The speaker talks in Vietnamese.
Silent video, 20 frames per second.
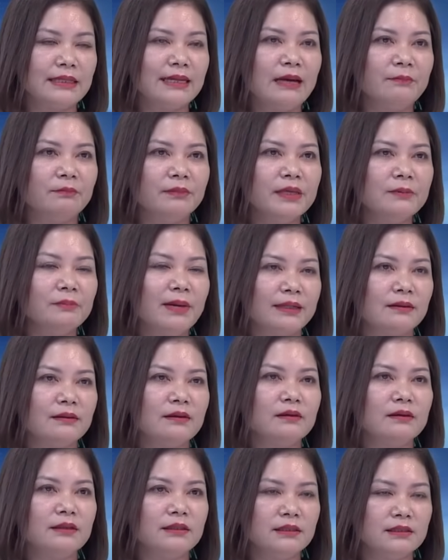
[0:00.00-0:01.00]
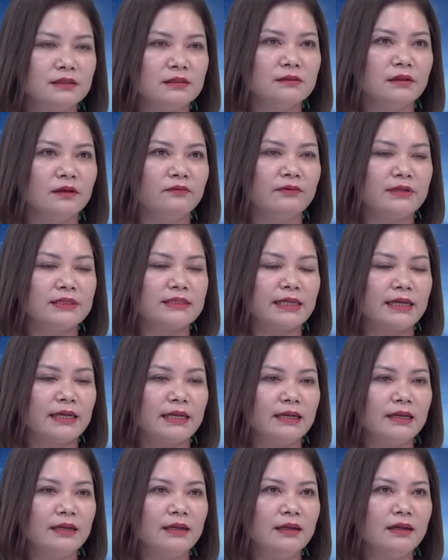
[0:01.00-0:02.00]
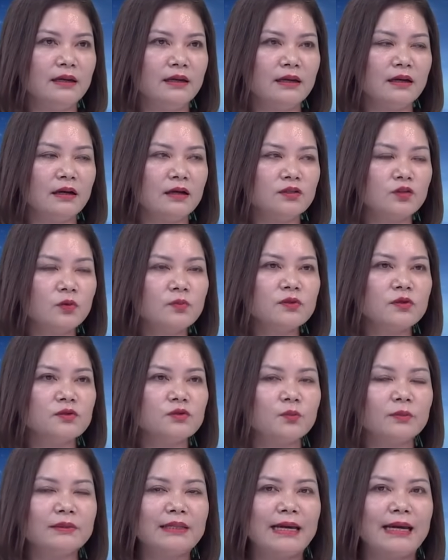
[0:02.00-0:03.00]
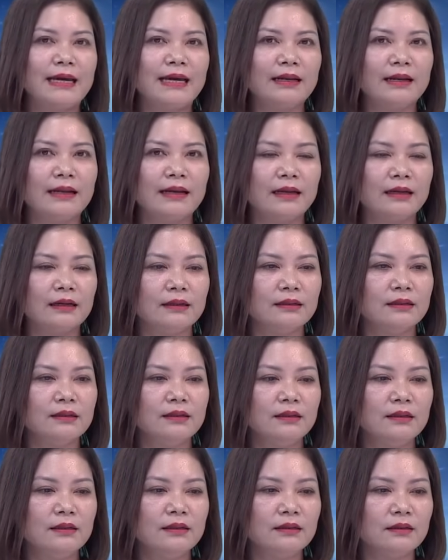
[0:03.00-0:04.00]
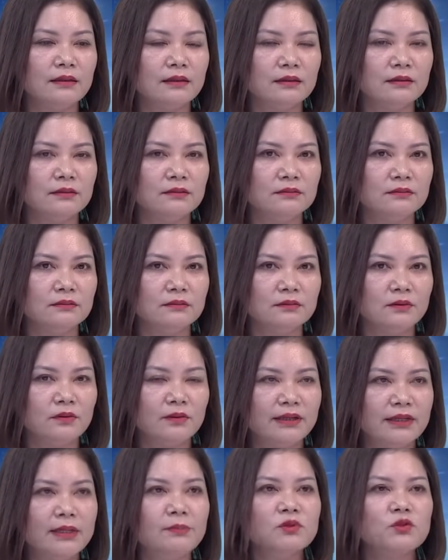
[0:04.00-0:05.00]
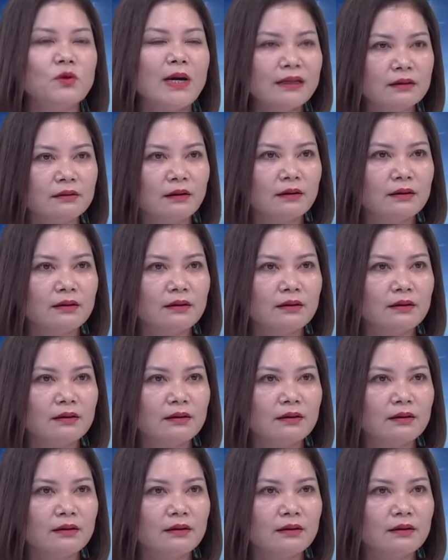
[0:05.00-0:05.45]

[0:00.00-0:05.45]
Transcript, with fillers: sẽ làm minh bạch hơn cái thị trường và sẽ uh, giúp cho chúng ta là uh, kiểm soát